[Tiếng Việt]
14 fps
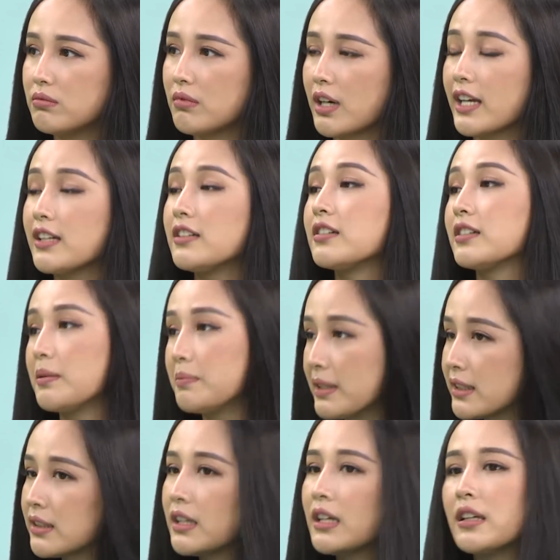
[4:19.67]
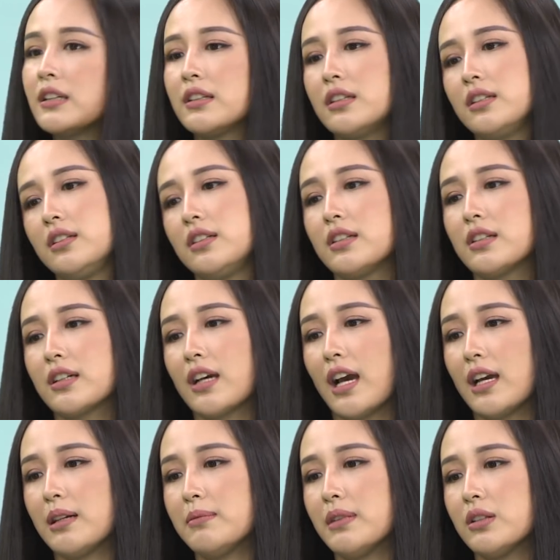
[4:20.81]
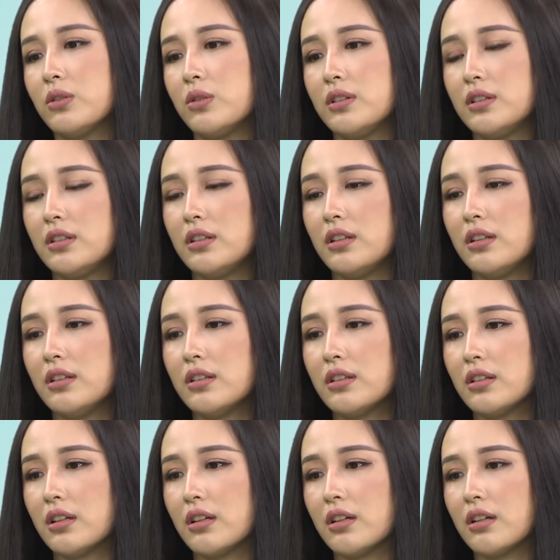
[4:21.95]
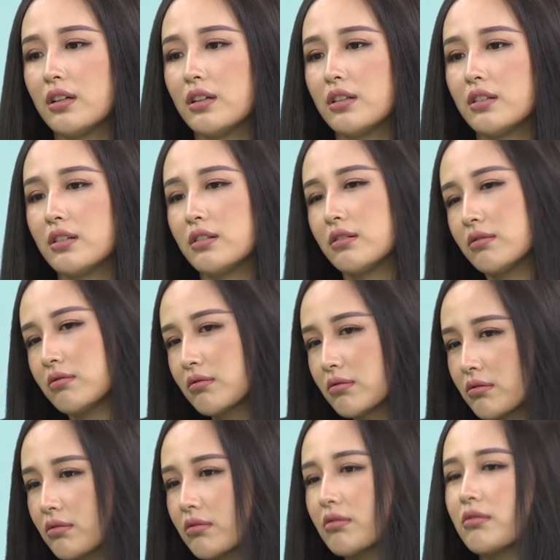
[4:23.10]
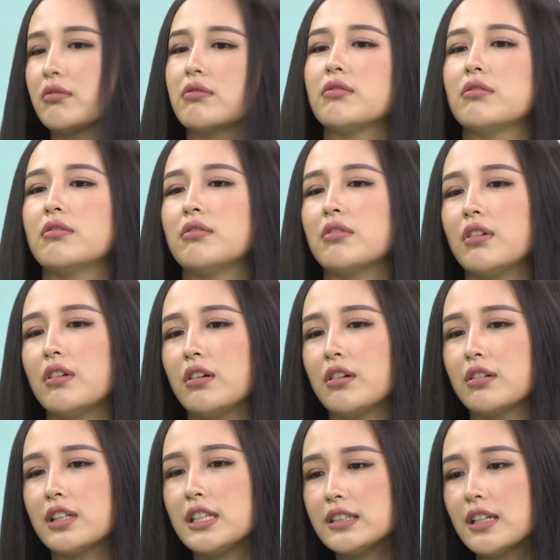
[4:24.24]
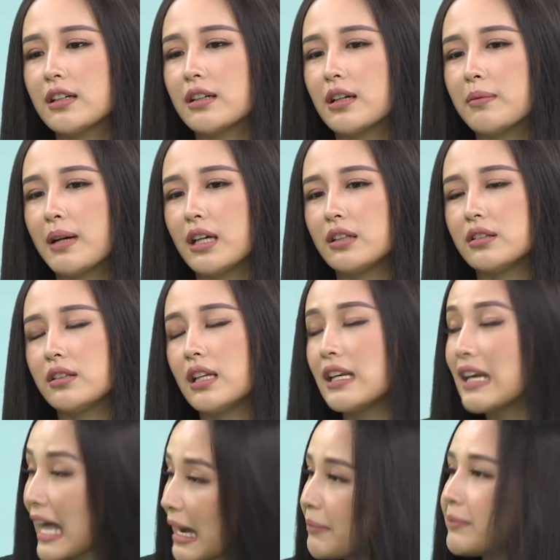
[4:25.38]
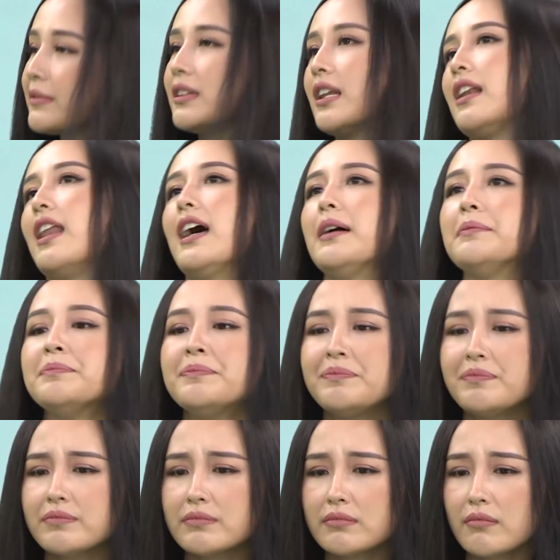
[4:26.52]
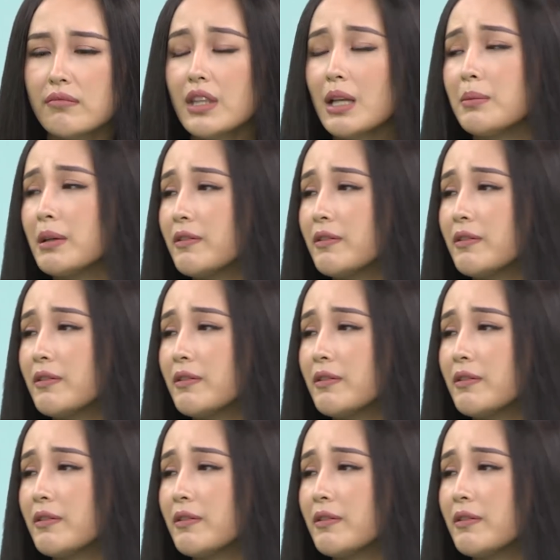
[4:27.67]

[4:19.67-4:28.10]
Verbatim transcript: ảnh hưởng đến mình thì cái mà thúy uh, uh, nghĩ rằng các bạn nên làm đấy là mình